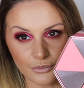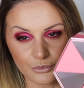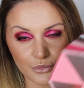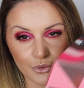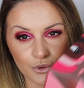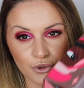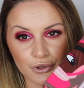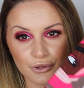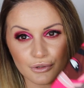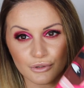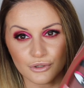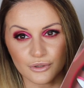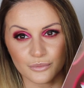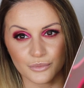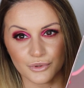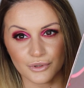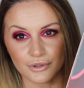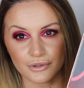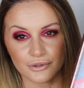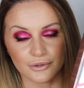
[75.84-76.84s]
molto
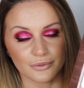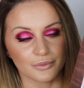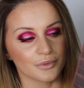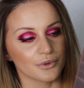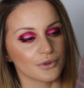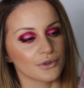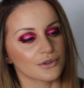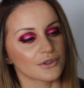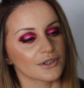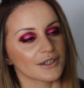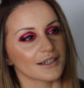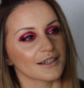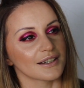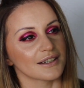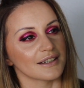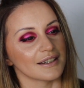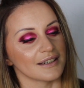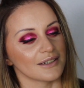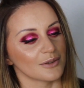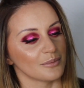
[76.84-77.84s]
molto molto
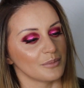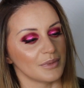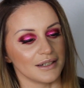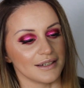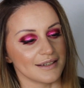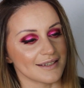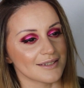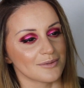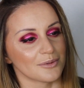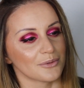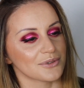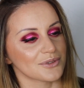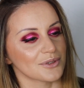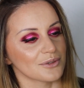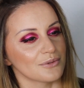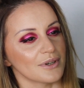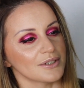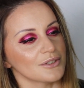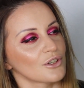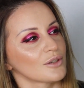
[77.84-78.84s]
carino bellissimo
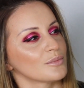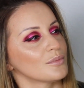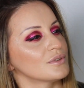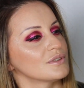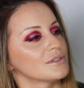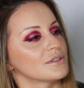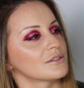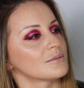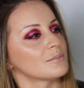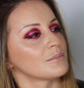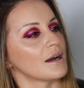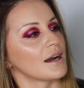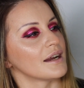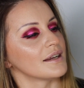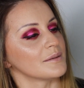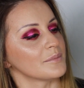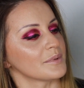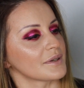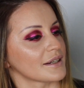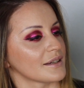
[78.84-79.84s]
questo qua non lo butterò
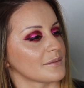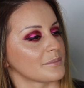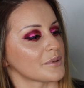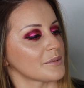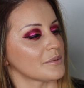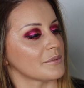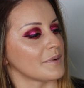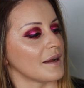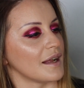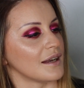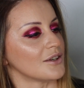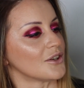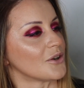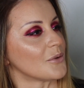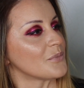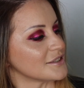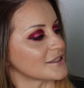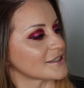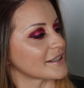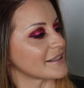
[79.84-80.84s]
mai perché è proprio
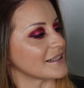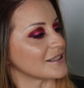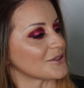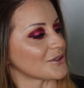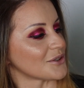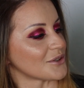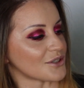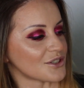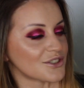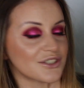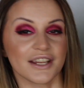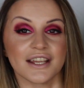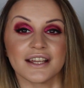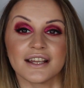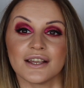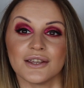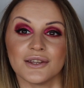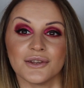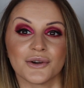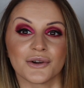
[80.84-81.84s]
bello c'è scritto
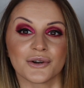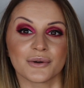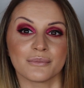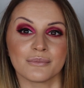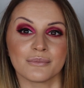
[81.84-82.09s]
shake your